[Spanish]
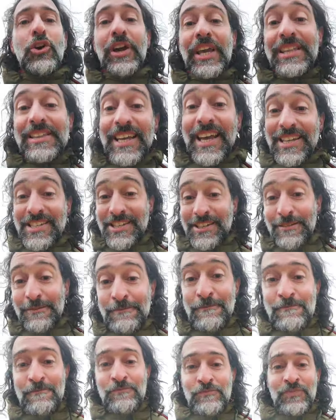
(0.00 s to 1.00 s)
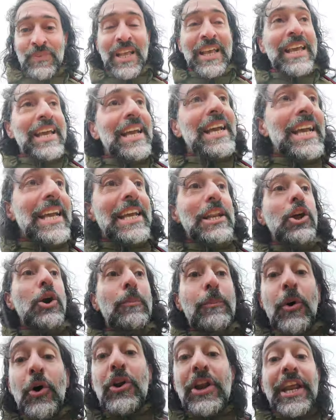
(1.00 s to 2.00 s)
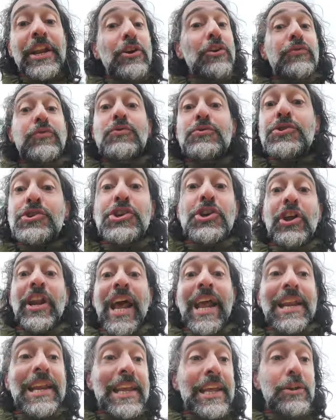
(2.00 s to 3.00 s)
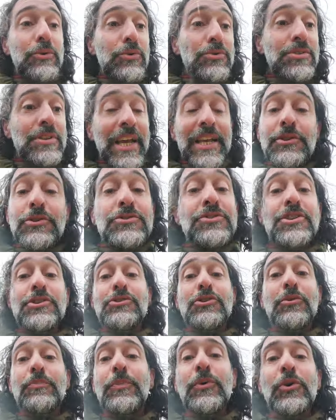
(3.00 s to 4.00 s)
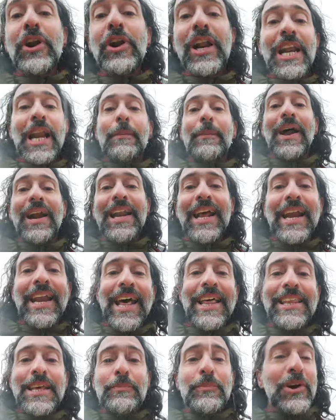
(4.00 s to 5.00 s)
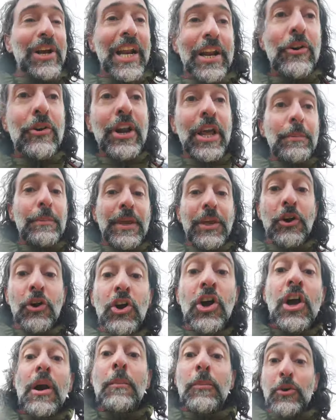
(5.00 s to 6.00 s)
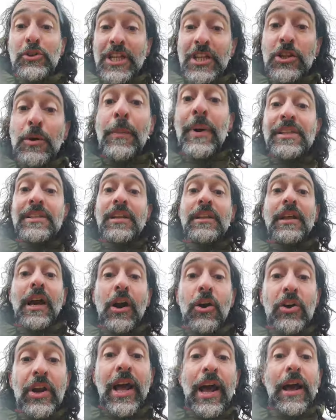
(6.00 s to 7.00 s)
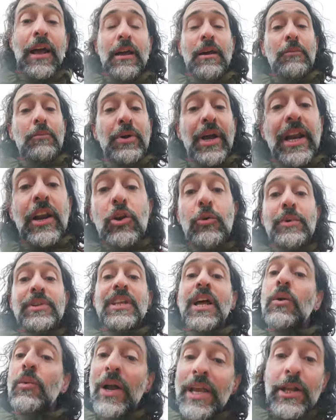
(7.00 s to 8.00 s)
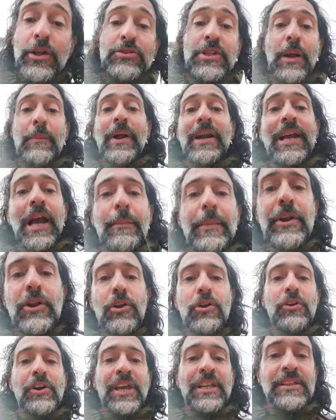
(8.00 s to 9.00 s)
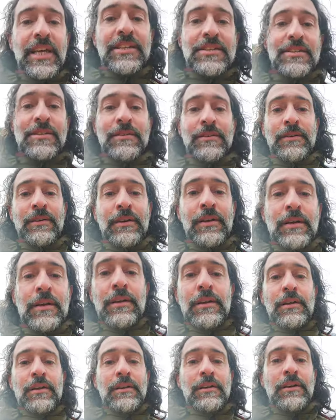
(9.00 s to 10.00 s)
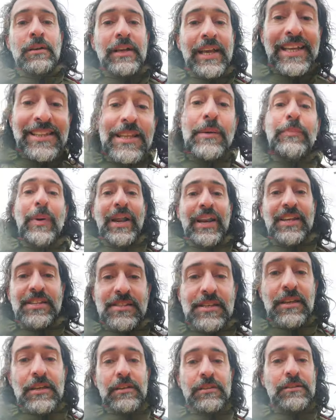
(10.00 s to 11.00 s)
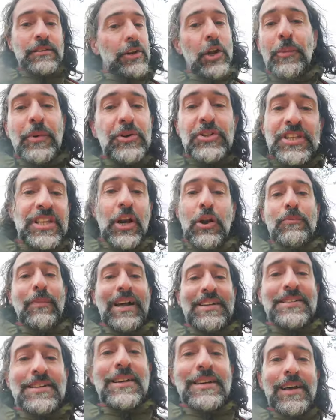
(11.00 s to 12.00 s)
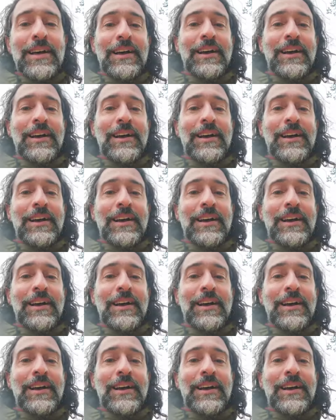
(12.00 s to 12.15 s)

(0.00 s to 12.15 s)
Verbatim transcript: Logitech y lo pone y no funciona en Linux, entonces yo no reclamarle a nadie porque el error es mío. Por lo tanto, a partir de ahora voy a recomendar cualquier otra marca menos Logitech. ¿Qué te parece? No me contestaron más.